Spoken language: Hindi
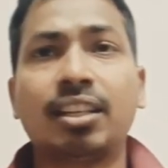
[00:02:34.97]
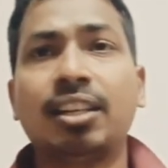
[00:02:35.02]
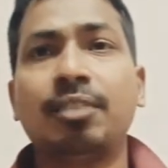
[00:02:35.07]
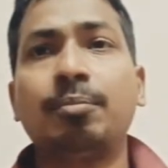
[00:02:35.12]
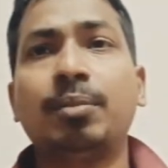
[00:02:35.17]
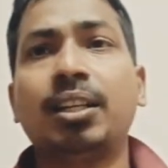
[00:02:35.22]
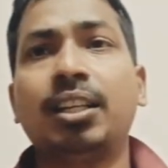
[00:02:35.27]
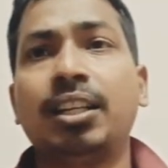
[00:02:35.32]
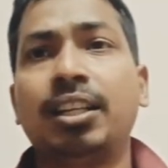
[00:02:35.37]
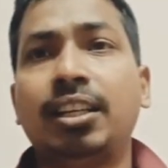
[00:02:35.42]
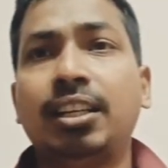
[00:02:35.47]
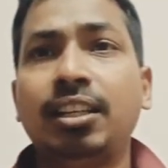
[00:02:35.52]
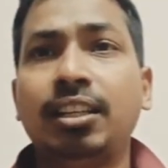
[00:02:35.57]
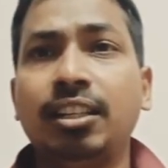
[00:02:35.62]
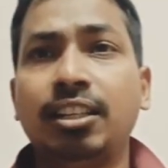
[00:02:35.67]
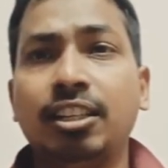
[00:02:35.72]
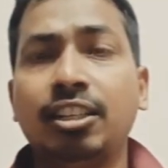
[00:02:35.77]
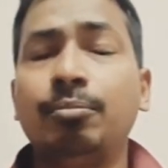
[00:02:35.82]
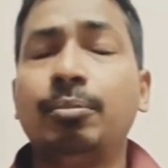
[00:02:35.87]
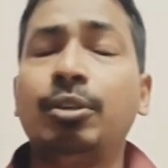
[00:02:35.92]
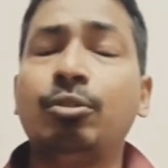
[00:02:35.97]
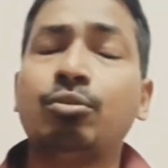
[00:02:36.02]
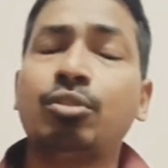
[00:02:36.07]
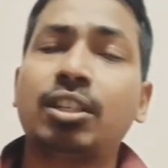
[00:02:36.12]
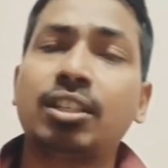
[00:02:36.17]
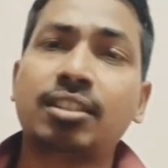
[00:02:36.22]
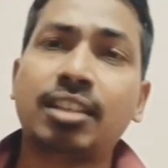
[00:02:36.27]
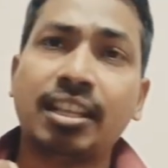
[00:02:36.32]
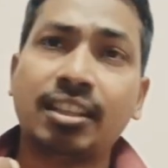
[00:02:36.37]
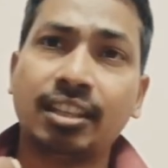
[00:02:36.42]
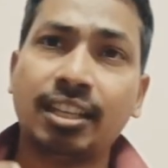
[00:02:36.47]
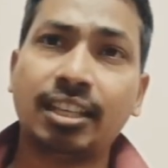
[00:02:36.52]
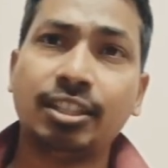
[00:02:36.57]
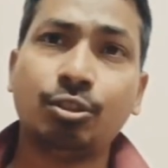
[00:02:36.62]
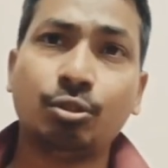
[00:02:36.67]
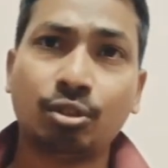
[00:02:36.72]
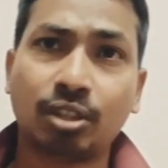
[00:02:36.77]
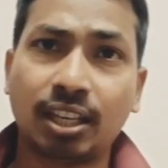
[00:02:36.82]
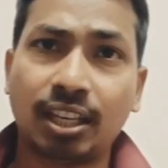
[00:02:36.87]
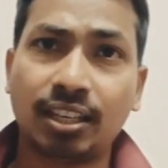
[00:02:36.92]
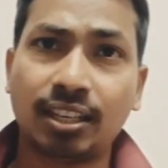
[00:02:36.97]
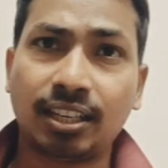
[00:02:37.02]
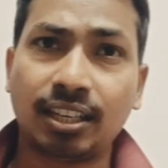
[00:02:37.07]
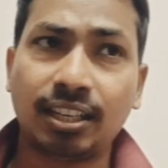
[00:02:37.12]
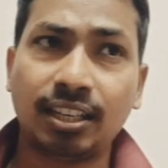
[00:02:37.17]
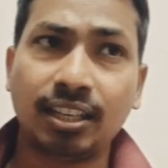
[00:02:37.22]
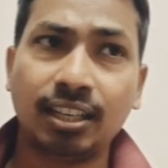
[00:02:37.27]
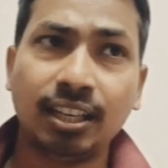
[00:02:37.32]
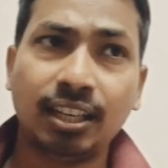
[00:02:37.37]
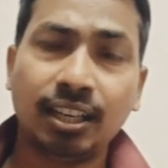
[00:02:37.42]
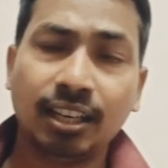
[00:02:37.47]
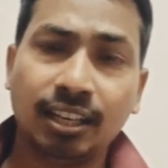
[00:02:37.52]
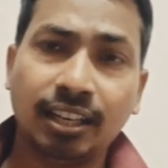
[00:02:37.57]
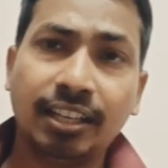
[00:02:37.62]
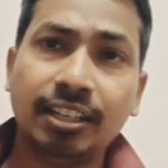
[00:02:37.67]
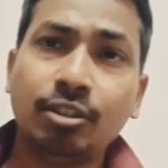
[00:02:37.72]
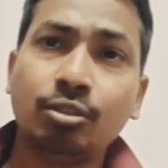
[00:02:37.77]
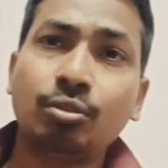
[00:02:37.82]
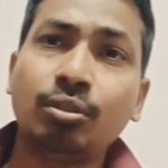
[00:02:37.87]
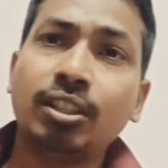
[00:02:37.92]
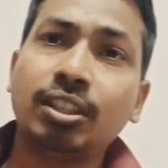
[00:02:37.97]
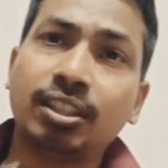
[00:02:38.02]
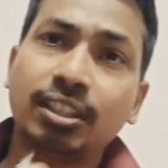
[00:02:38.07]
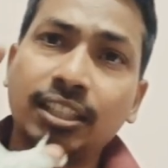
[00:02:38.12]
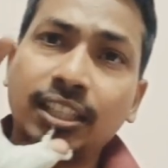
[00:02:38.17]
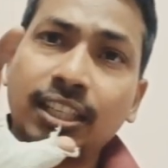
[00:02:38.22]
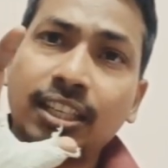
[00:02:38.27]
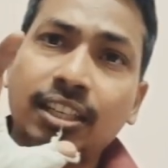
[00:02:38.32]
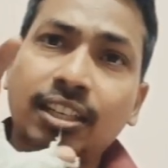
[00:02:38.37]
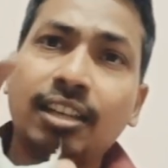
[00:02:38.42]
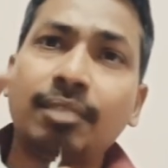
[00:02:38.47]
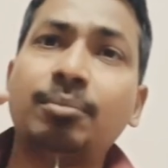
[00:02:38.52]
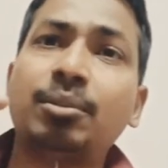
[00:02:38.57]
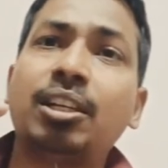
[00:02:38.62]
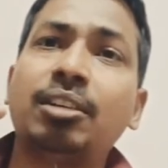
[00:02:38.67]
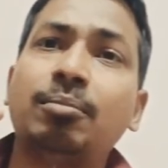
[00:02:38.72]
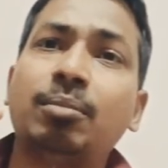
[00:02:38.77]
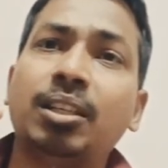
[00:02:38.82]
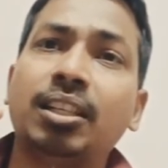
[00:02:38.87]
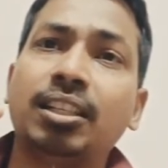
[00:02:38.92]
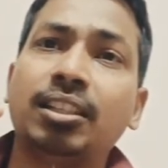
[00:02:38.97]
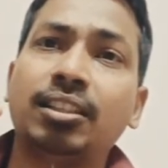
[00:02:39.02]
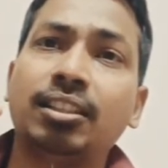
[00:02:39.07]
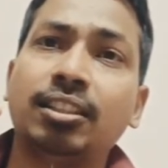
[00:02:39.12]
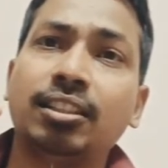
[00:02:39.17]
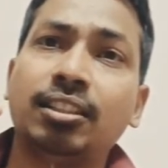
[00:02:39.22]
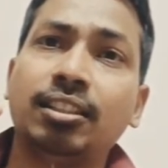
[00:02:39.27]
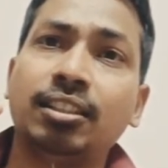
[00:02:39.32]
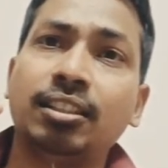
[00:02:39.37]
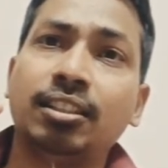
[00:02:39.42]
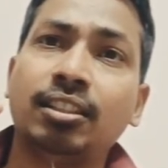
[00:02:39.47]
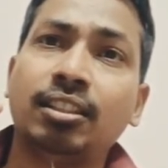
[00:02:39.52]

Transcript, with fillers: रन बने हैं इनमें उनका शानदार योगदान रहा नहीं तो इतने कम रन बने थे